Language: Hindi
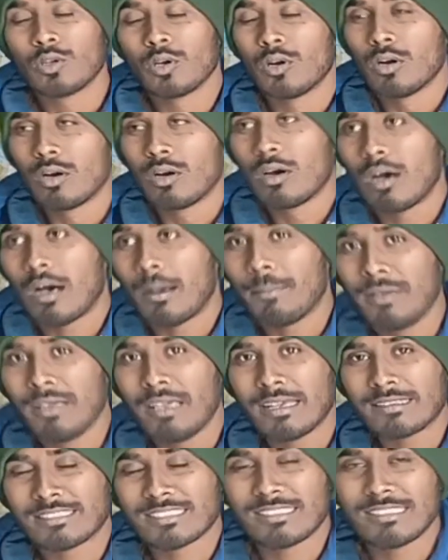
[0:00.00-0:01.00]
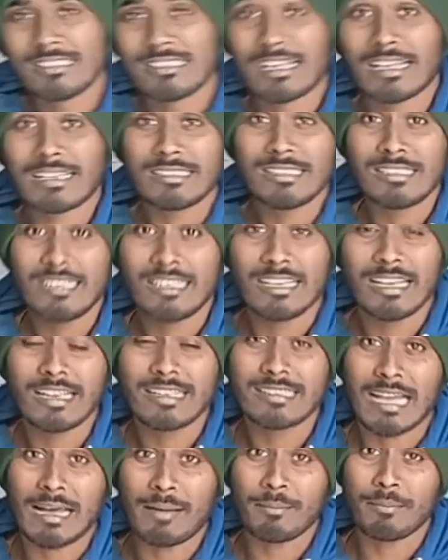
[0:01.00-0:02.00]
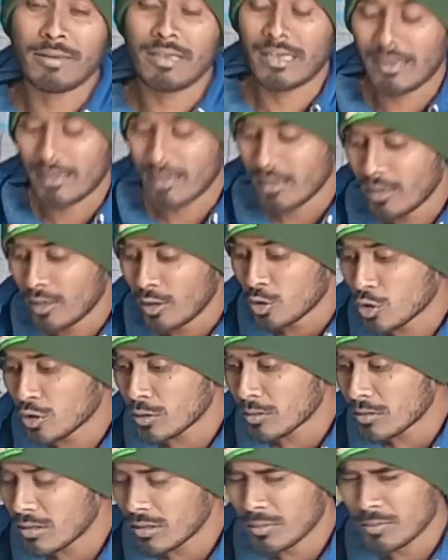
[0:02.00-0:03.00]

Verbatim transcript: तो अभी एस एस का जी का एग्ज़ाम भी है तो